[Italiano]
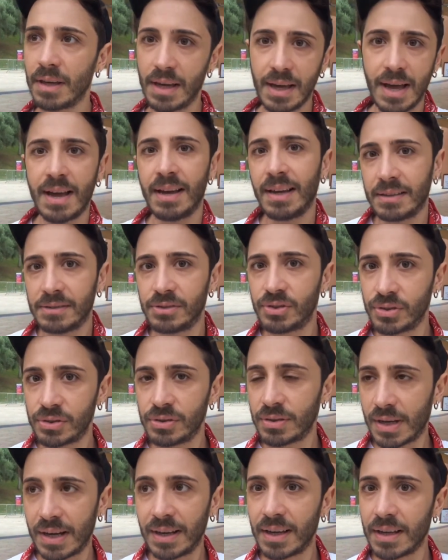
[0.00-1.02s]
anche, ci,
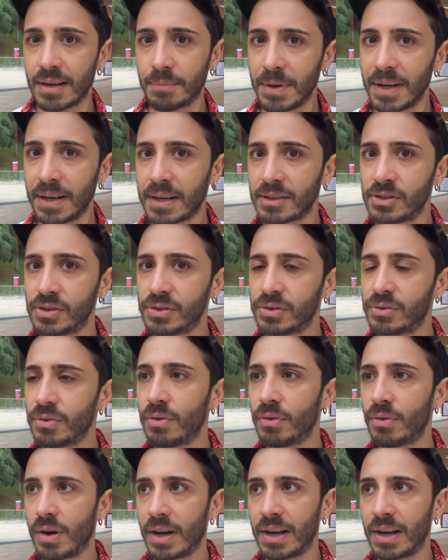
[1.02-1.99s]
anche, in America ci sono,